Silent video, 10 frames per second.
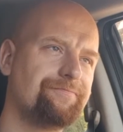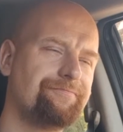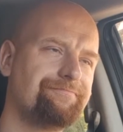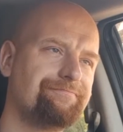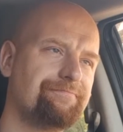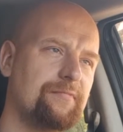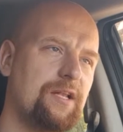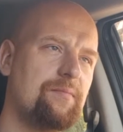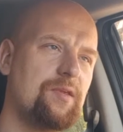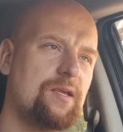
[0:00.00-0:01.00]

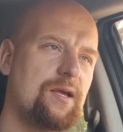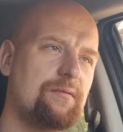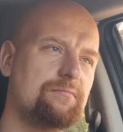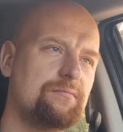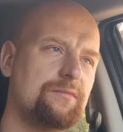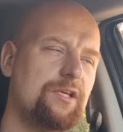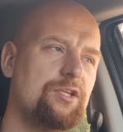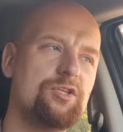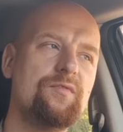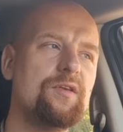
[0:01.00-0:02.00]
для меня не
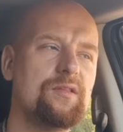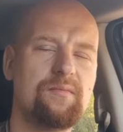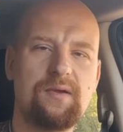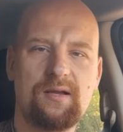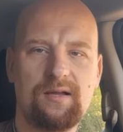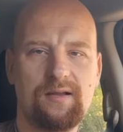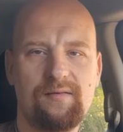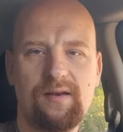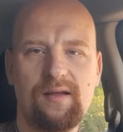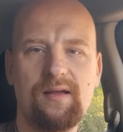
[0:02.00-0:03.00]
очевидно, мягко
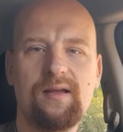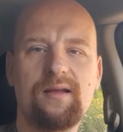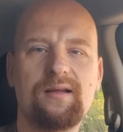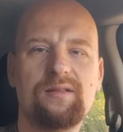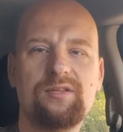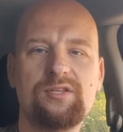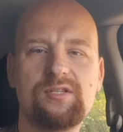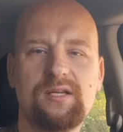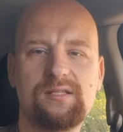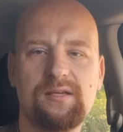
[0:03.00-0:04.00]
говоря,
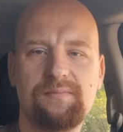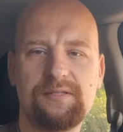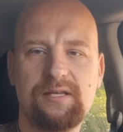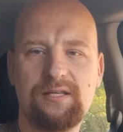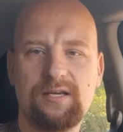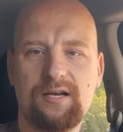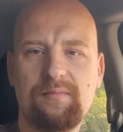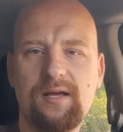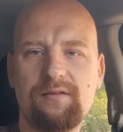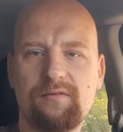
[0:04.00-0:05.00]
канонизация последних
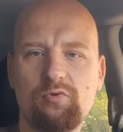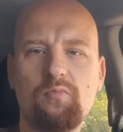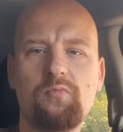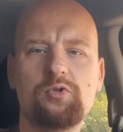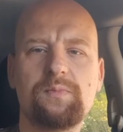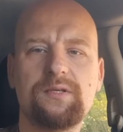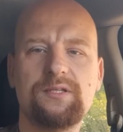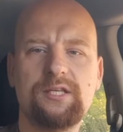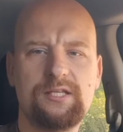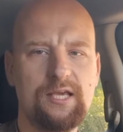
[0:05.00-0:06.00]
романов. Ну, может быть,
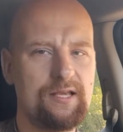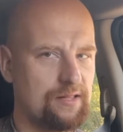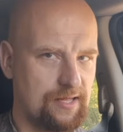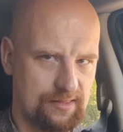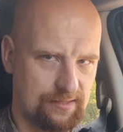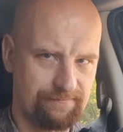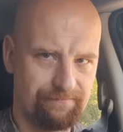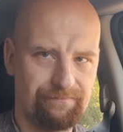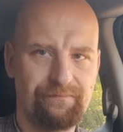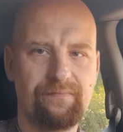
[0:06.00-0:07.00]
детей, ладно.
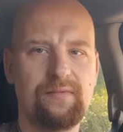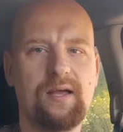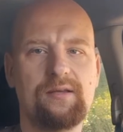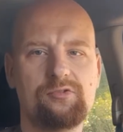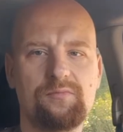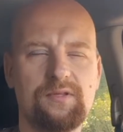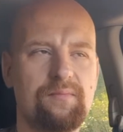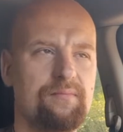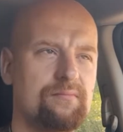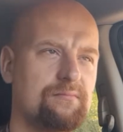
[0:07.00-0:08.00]
Да,
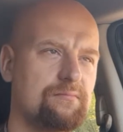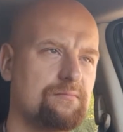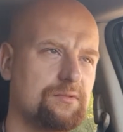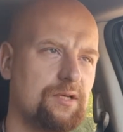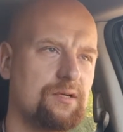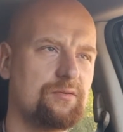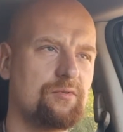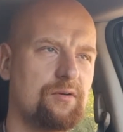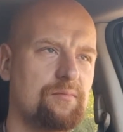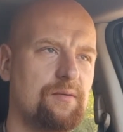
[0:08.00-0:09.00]
особенно тех,
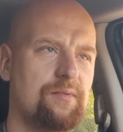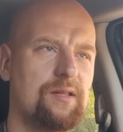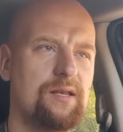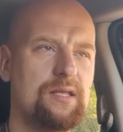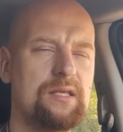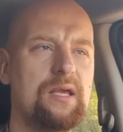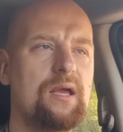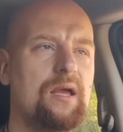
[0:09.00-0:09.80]
которые были малолетние.